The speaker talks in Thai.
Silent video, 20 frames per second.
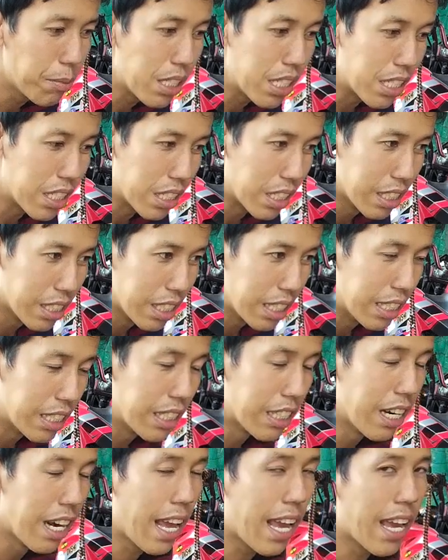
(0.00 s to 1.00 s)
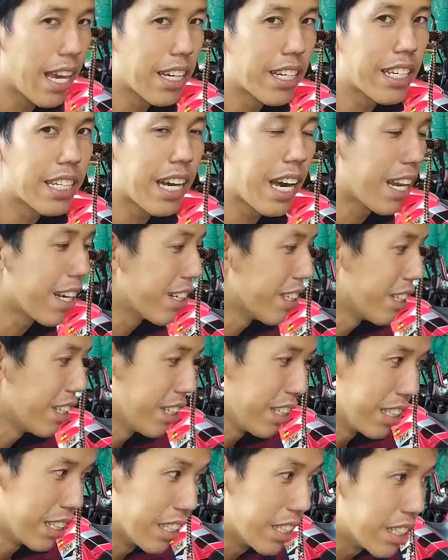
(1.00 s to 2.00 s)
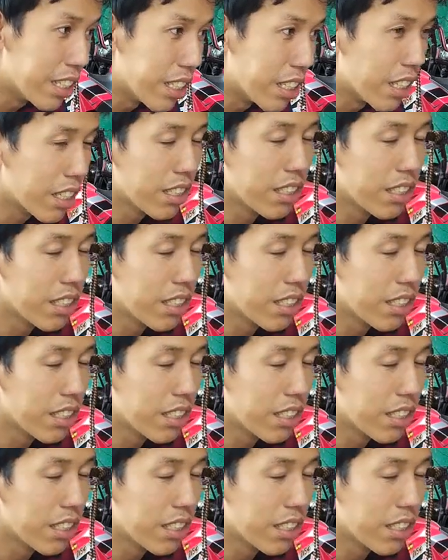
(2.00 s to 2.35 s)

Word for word: มีแรงในการดึง